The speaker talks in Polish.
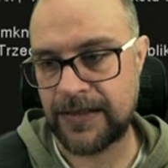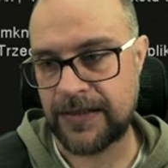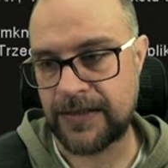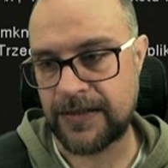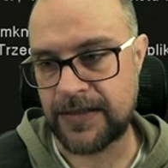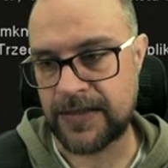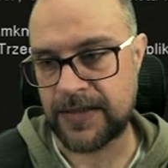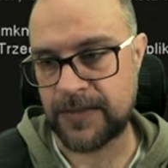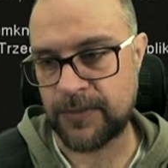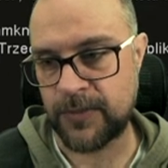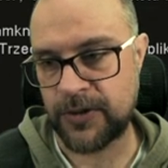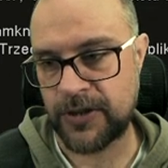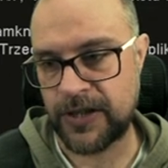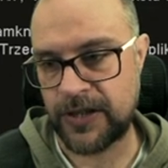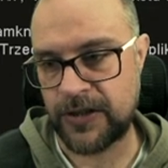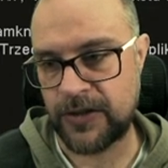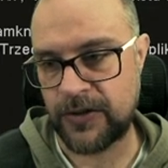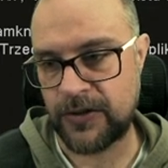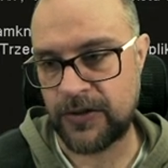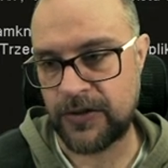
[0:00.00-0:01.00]
z
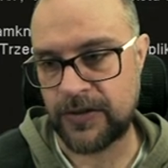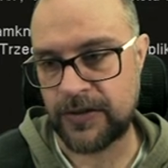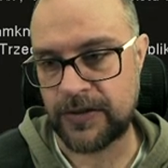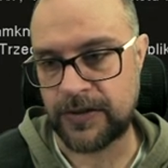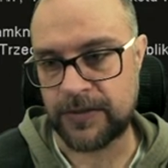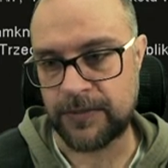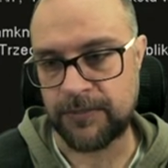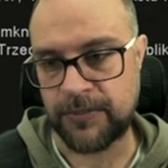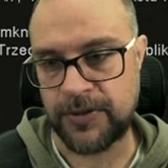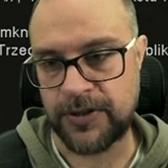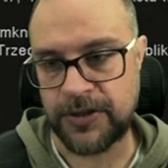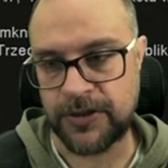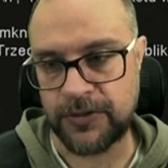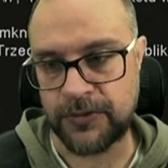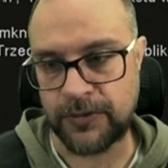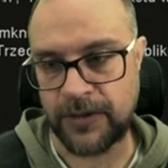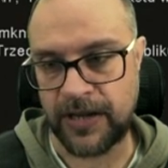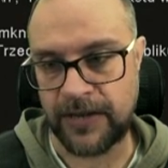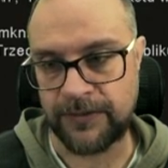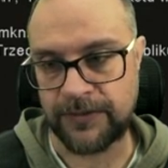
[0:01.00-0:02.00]
mojego e,
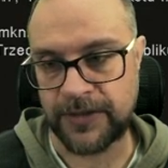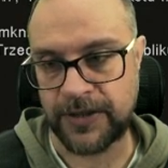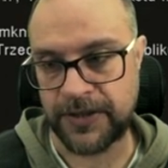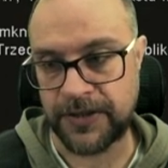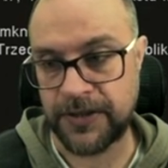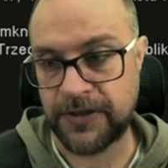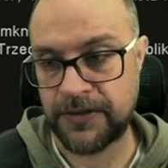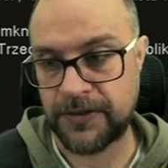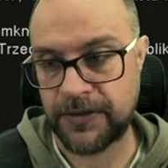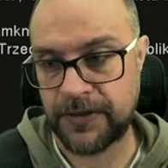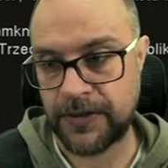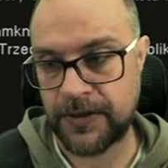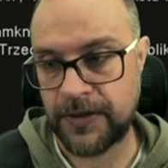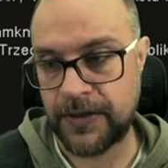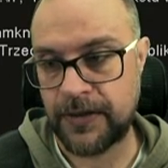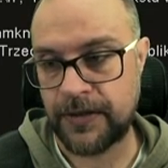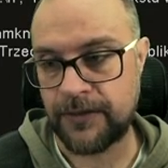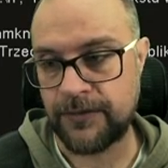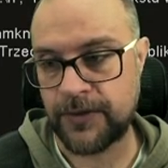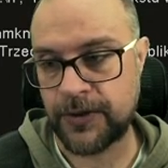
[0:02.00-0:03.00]
pliku fderit
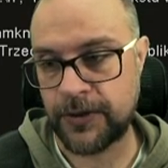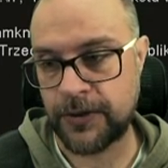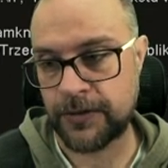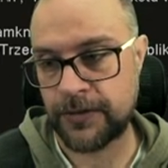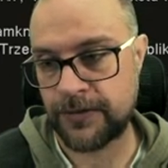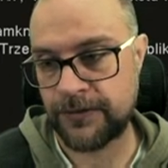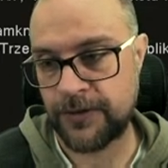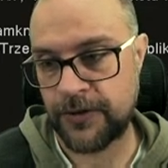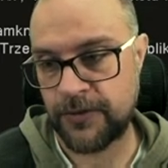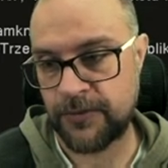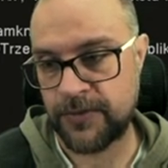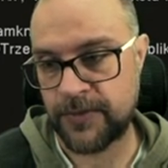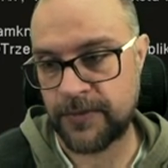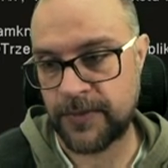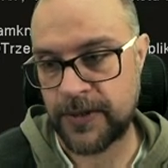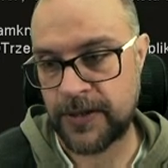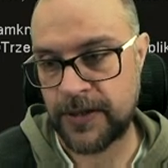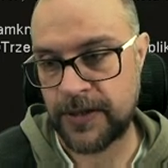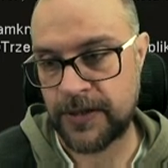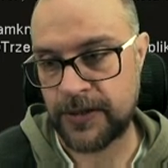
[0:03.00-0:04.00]
wykonywałbym
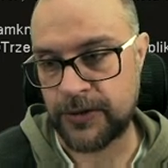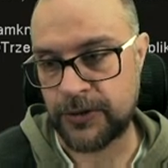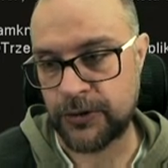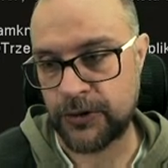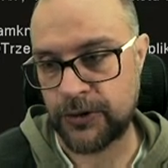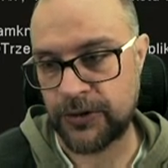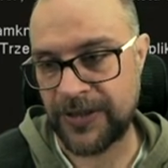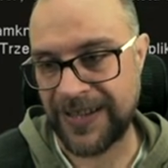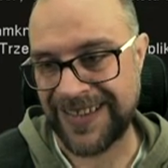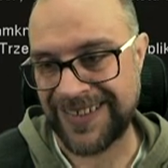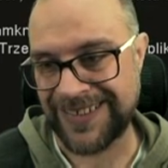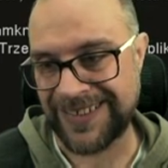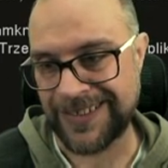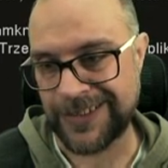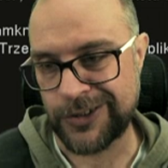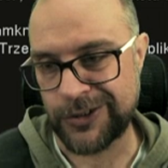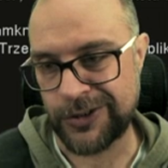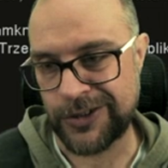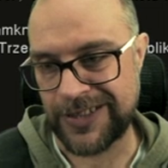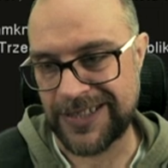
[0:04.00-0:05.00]
dodanie
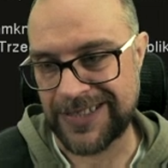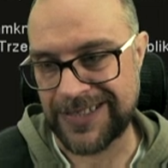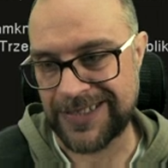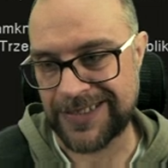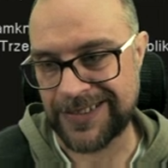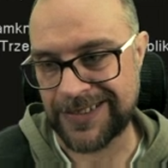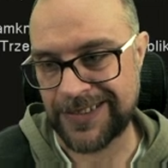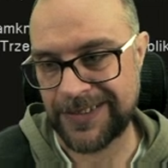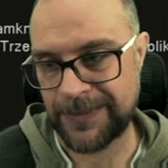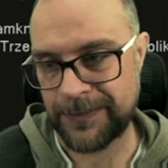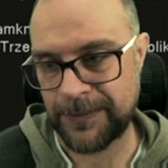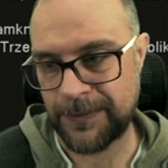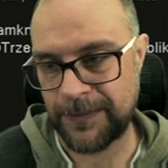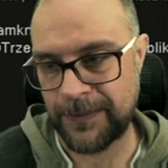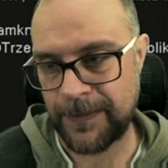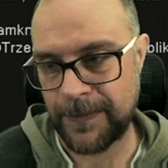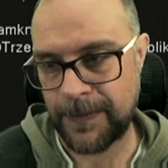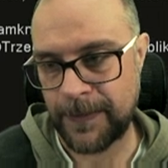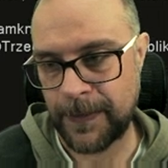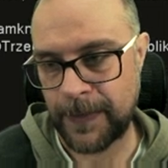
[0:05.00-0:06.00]
do listy
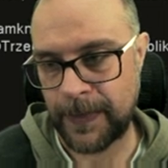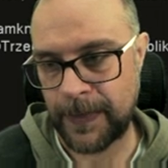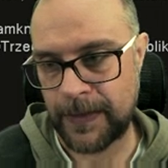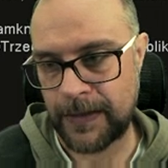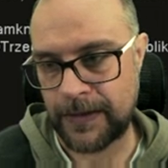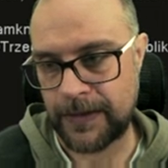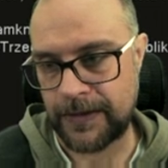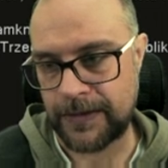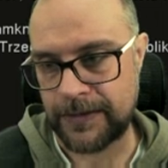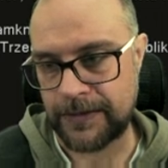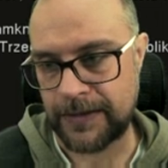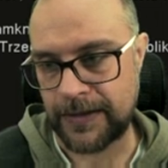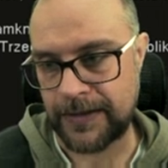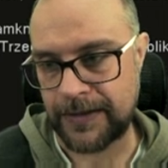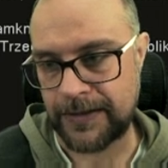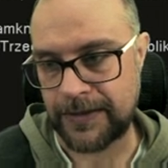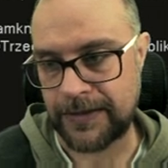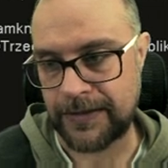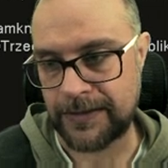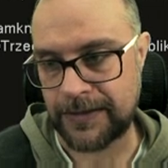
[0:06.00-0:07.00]

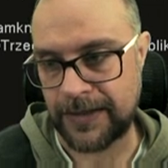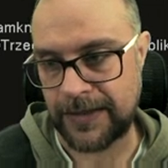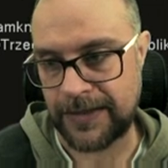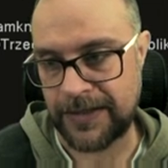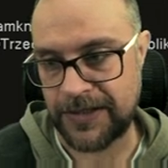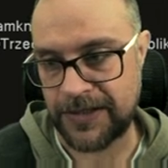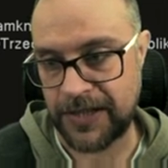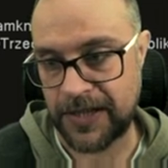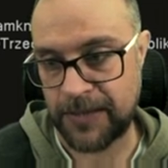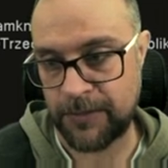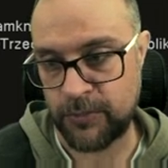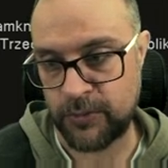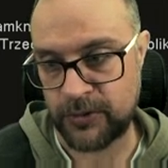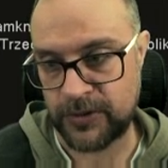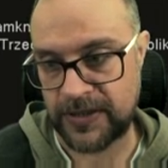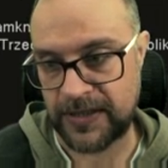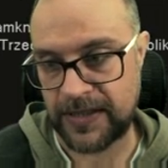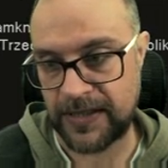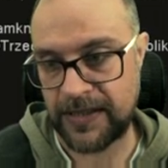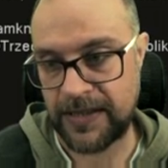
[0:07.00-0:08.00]
tę te, linie linię
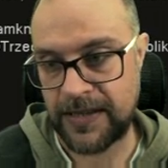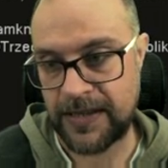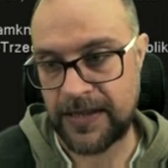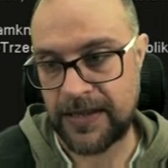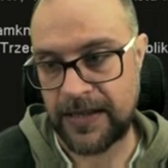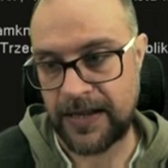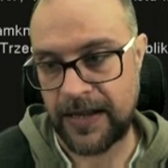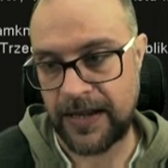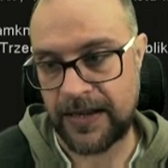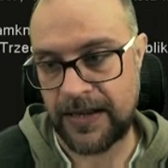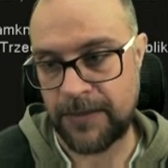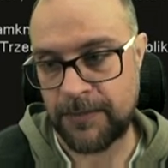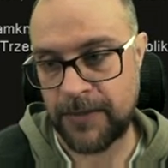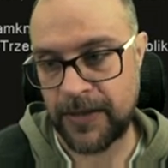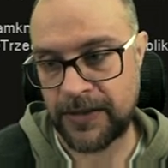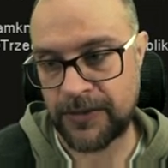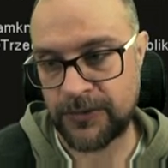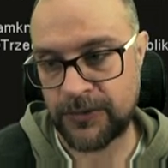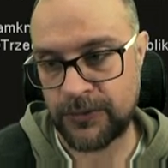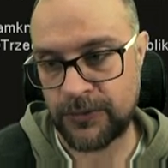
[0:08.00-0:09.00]
pustej
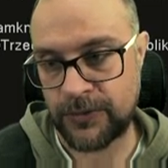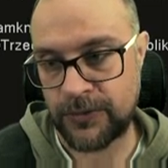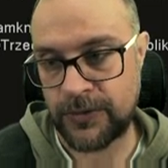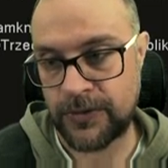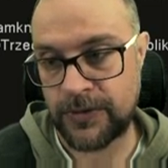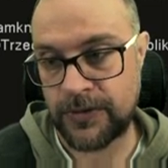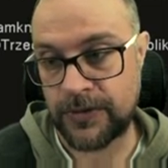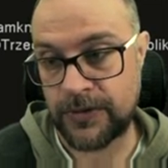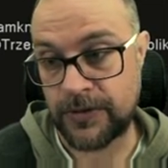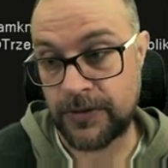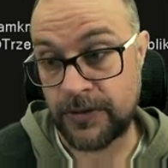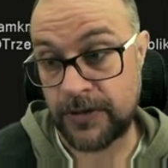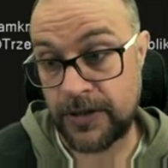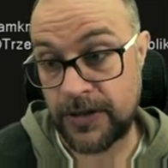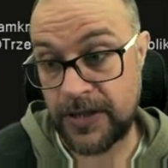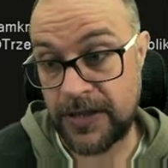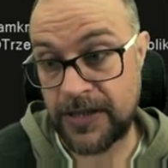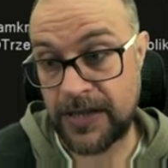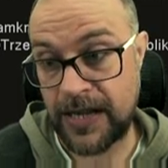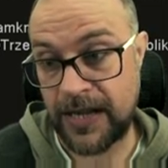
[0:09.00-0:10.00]
elementu
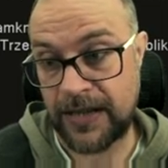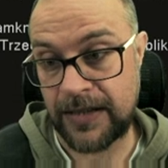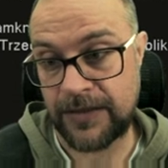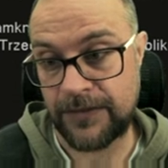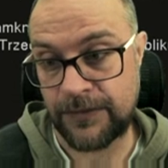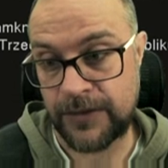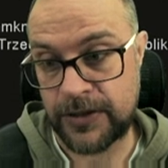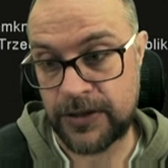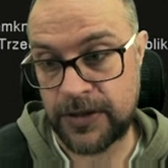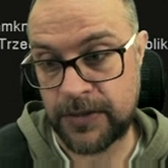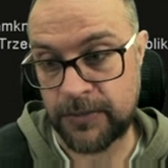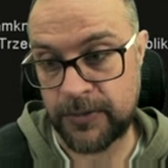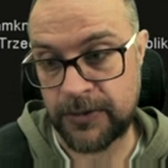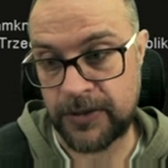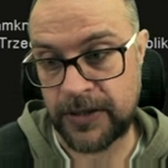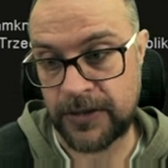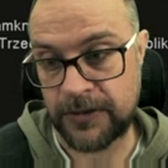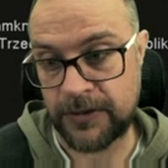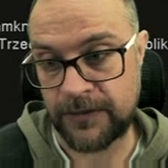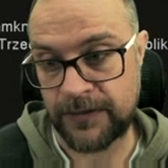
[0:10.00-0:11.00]
linia, ale właśnie
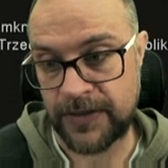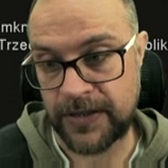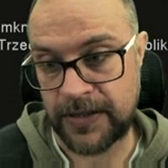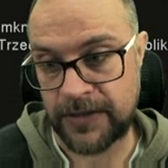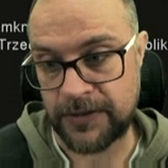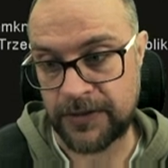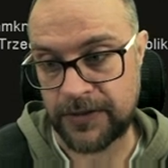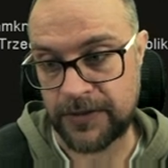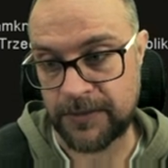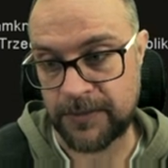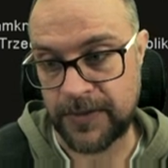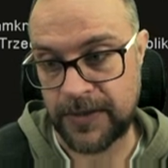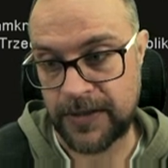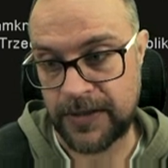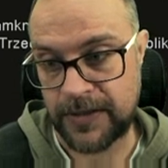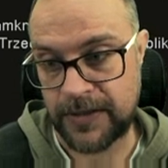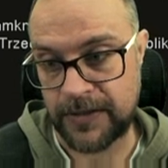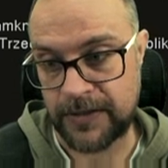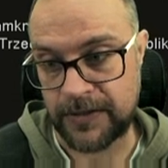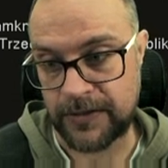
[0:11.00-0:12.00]
potraktowana tym,
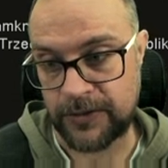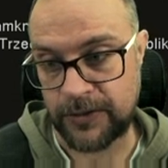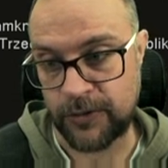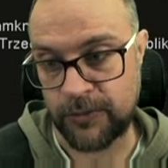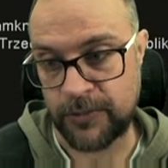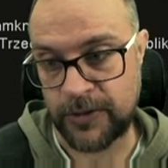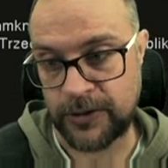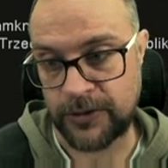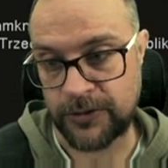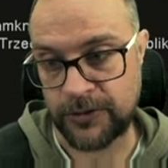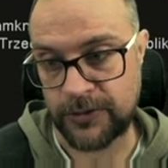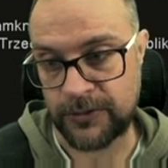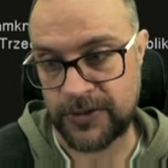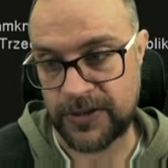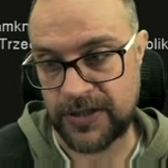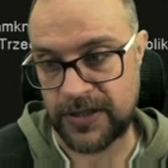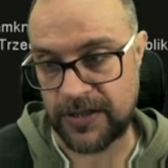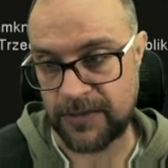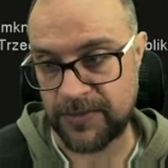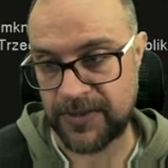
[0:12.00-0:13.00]
e, tą metodą
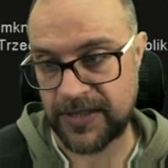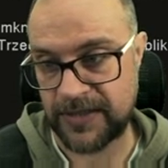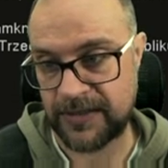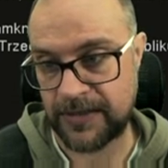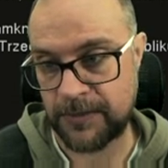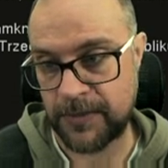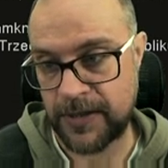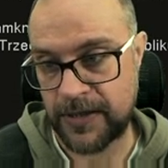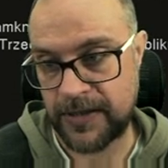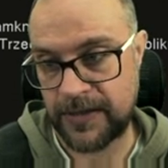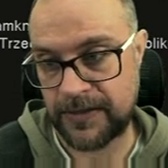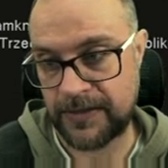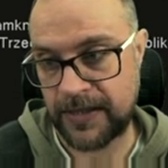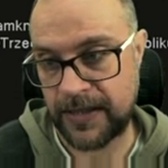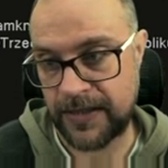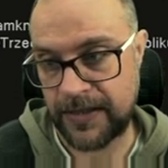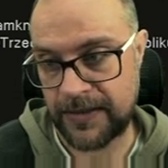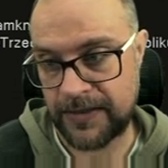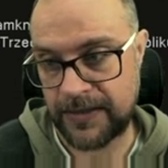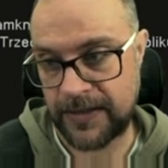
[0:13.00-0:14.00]
strip. Zatem ta
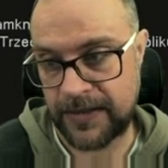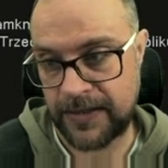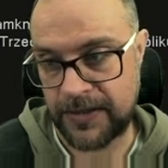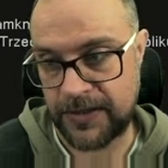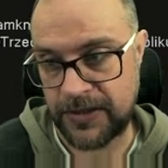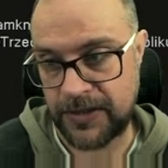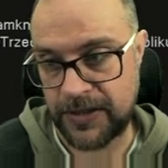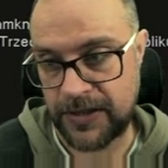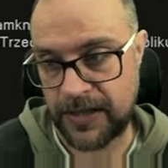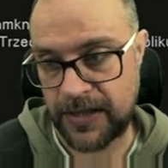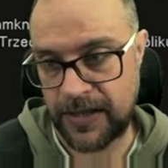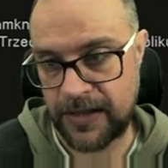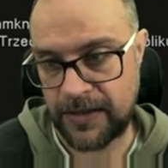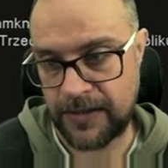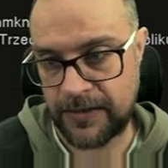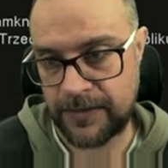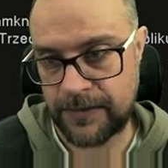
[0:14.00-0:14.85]
jedna linijka